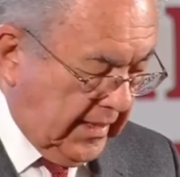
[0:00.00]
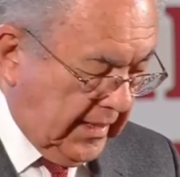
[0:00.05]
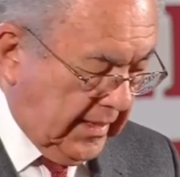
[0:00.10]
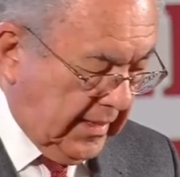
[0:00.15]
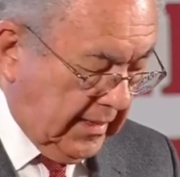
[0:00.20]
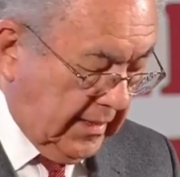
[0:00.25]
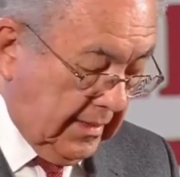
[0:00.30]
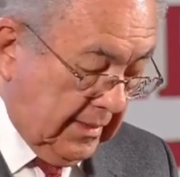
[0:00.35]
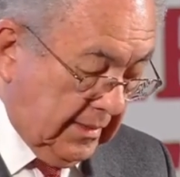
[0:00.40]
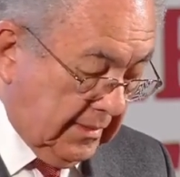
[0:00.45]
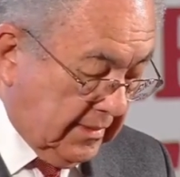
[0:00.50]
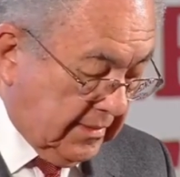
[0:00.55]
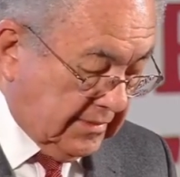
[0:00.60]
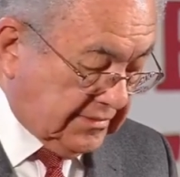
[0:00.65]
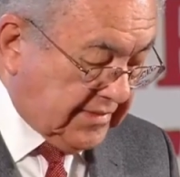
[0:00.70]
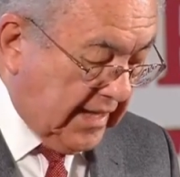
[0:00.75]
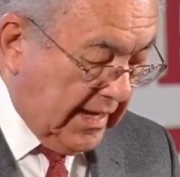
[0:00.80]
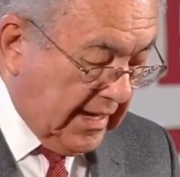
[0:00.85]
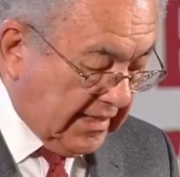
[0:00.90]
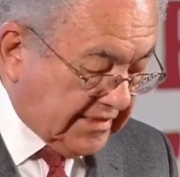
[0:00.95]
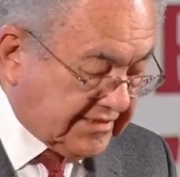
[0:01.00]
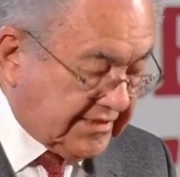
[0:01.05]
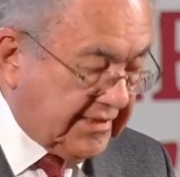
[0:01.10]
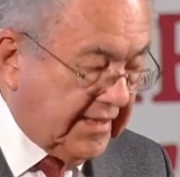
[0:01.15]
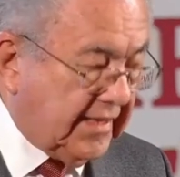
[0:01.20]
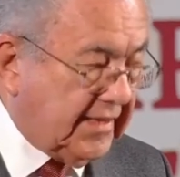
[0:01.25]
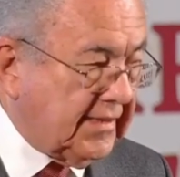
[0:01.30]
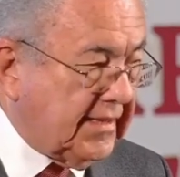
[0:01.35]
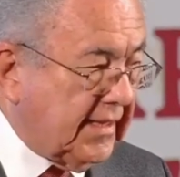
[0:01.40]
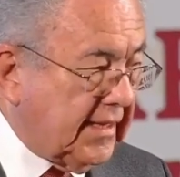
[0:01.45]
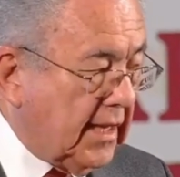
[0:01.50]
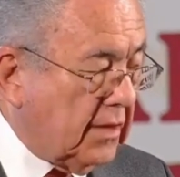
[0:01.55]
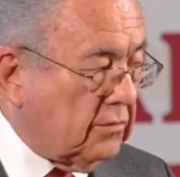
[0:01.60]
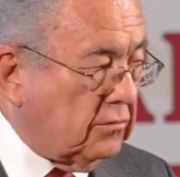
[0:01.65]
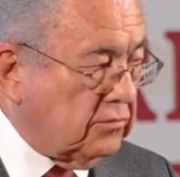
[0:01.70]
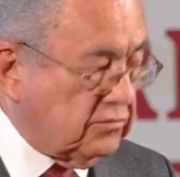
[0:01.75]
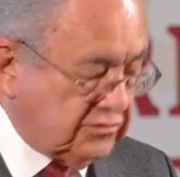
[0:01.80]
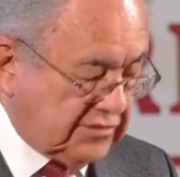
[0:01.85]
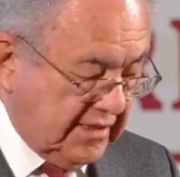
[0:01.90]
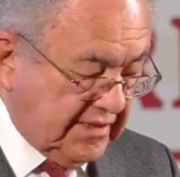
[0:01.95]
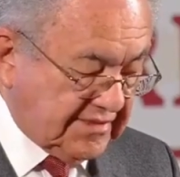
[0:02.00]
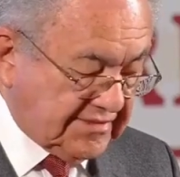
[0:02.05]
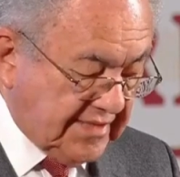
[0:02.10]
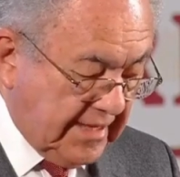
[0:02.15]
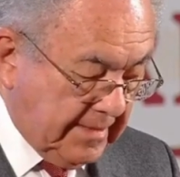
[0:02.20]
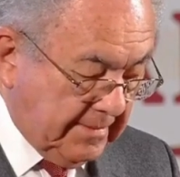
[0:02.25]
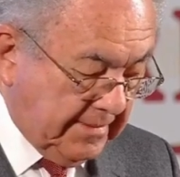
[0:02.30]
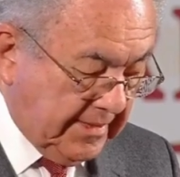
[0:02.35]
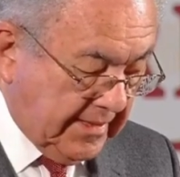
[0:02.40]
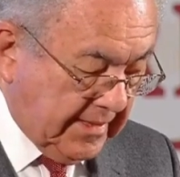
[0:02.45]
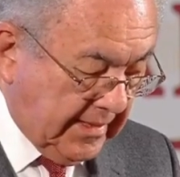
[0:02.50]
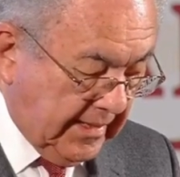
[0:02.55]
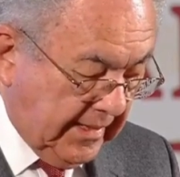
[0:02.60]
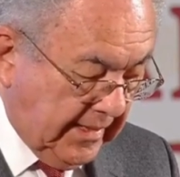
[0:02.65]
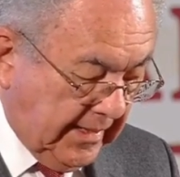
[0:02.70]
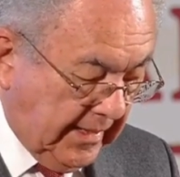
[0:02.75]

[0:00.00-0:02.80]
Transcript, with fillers: eh, es el accidente que, como ustedes saben,